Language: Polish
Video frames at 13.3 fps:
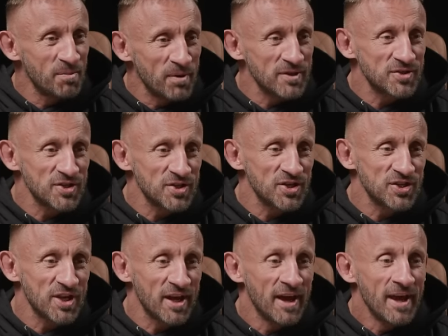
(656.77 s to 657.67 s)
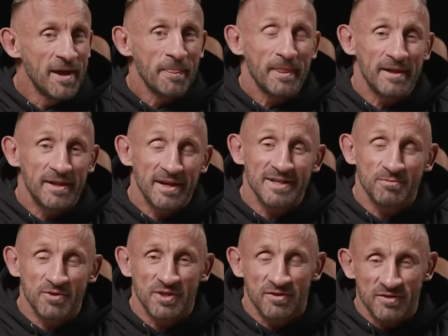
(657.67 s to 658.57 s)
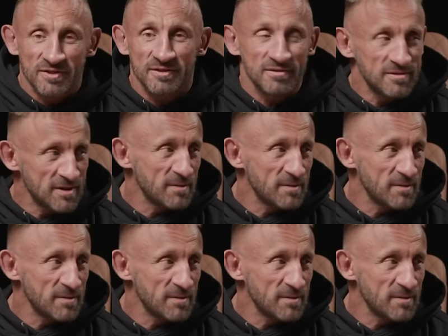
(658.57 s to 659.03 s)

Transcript: powiem szczerze, że teraz można dos-